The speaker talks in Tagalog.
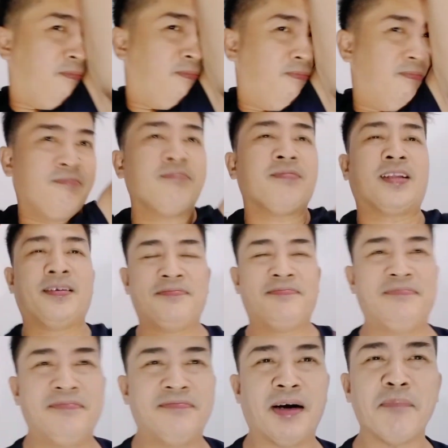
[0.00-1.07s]
Hmm,
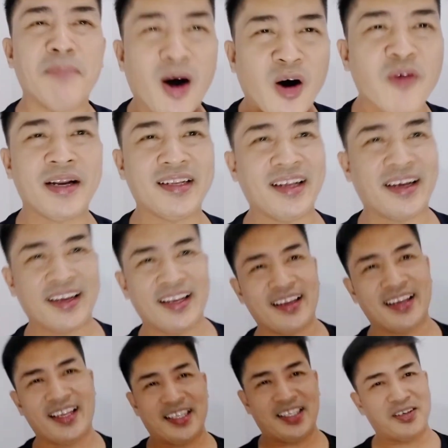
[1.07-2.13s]
mabango pa rin ang
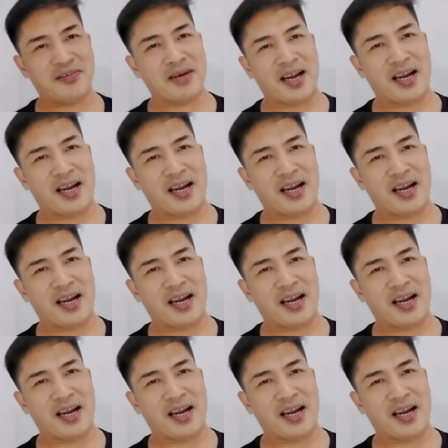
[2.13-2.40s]
kilikili nyo mga